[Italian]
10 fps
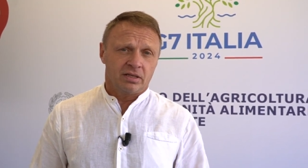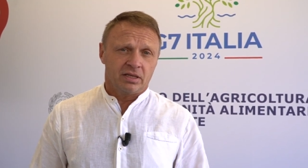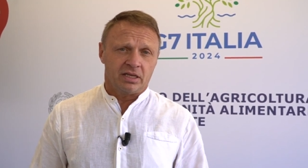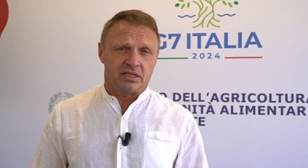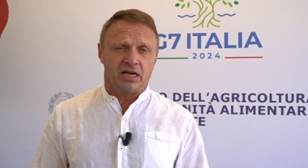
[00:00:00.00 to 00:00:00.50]

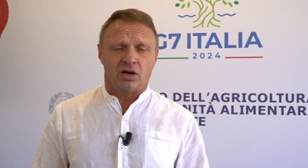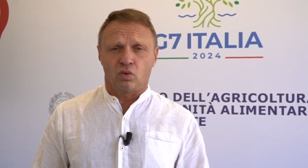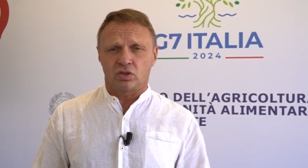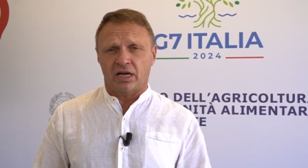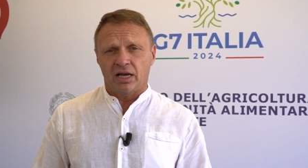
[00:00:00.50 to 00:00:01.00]
in
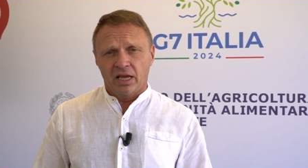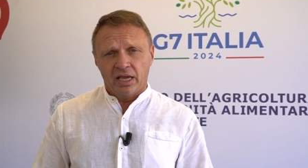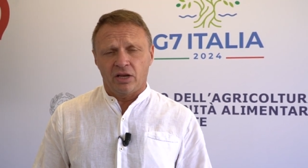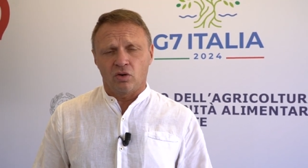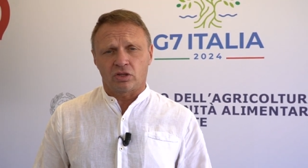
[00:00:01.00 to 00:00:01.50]
Siracusa,
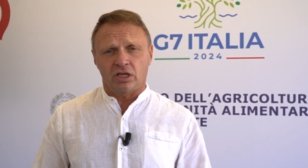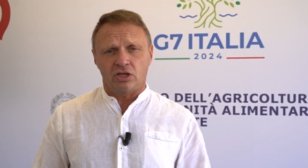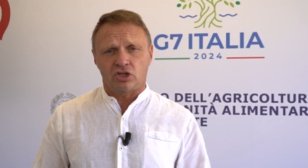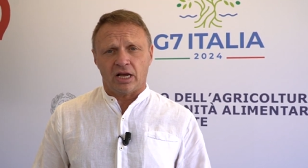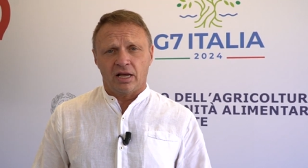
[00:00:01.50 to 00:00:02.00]
in
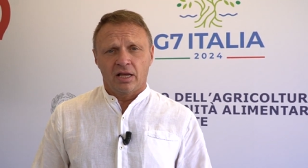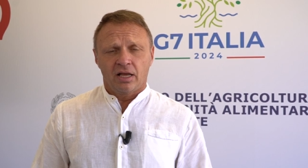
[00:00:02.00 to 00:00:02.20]
Ortigia,